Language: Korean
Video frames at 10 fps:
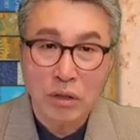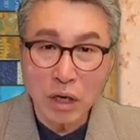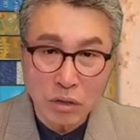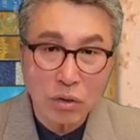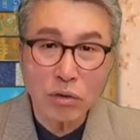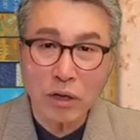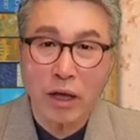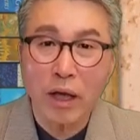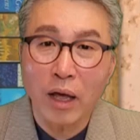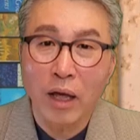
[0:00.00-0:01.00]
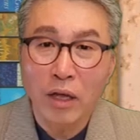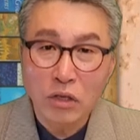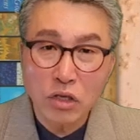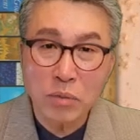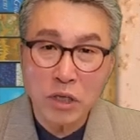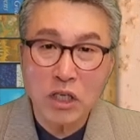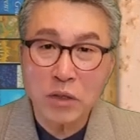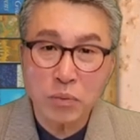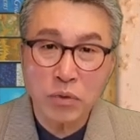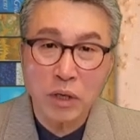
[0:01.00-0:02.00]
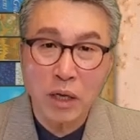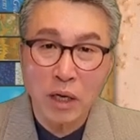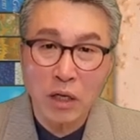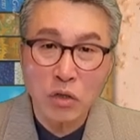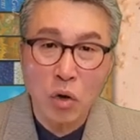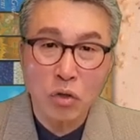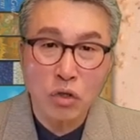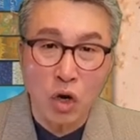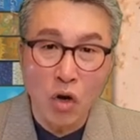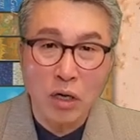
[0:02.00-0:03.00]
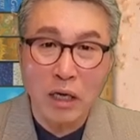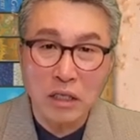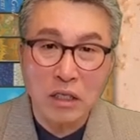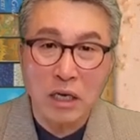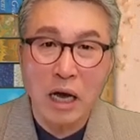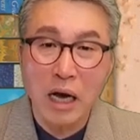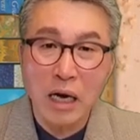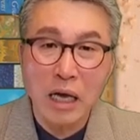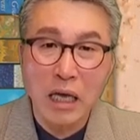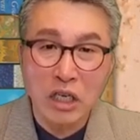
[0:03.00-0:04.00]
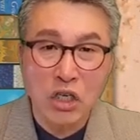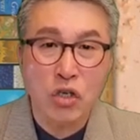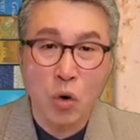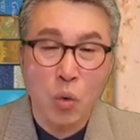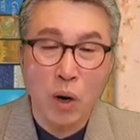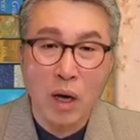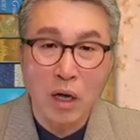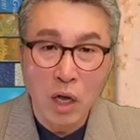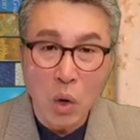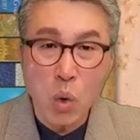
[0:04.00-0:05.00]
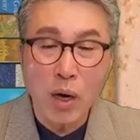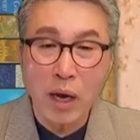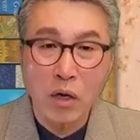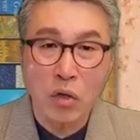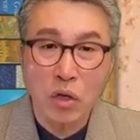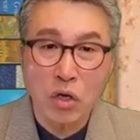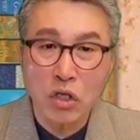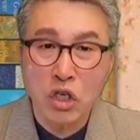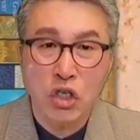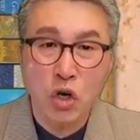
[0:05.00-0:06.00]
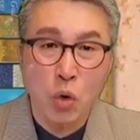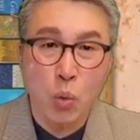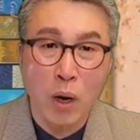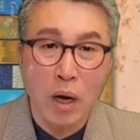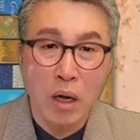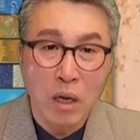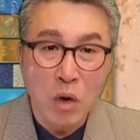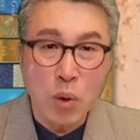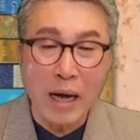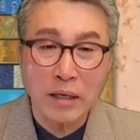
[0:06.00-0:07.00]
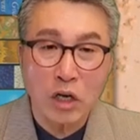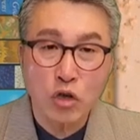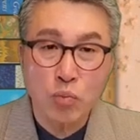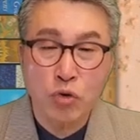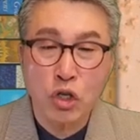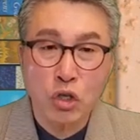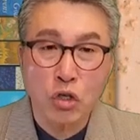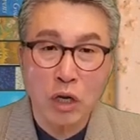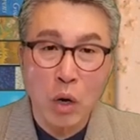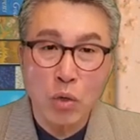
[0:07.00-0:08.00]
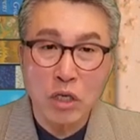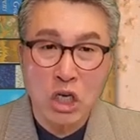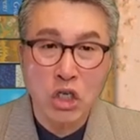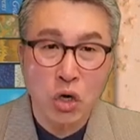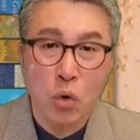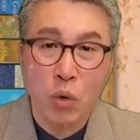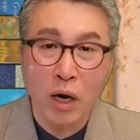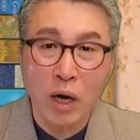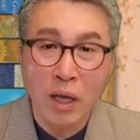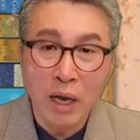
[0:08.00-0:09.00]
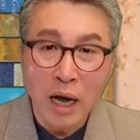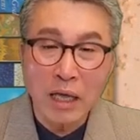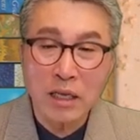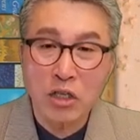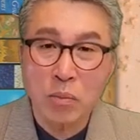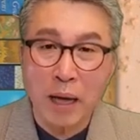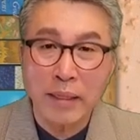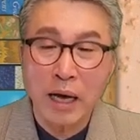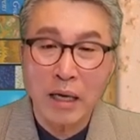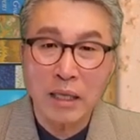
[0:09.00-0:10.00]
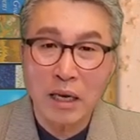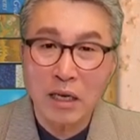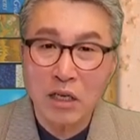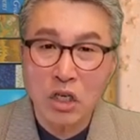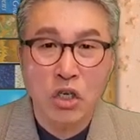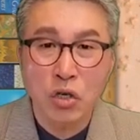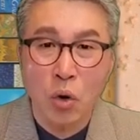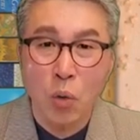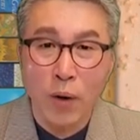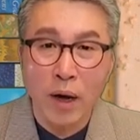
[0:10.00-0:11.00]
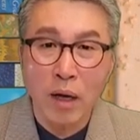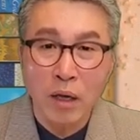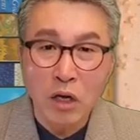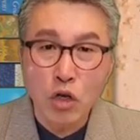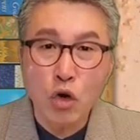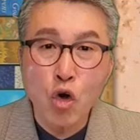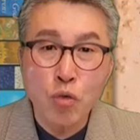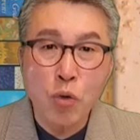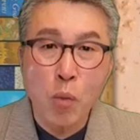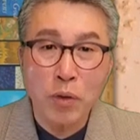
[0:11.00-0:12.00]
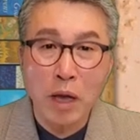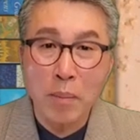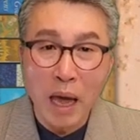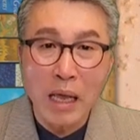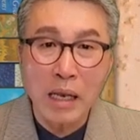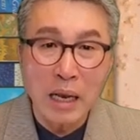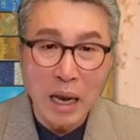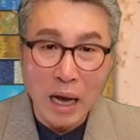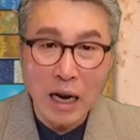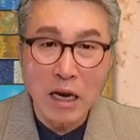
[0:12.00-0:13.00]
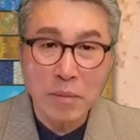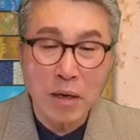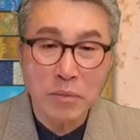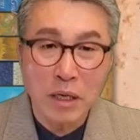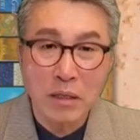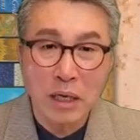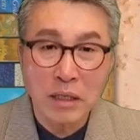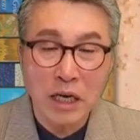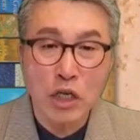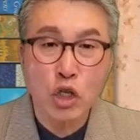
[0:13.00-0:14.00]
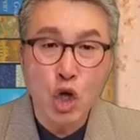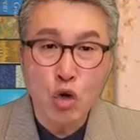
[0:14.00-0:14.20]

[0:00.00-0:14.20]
자, 그런데 지금 이집트에서 그 열가지 재앙의 기적과 홍해를 건너는 기적과 광야에서 물이 터져나오는 기적과 하늘에서 만나가 내리는 기적과 그리고 그 무엇보다 매일 하나님의 임재를 상징하는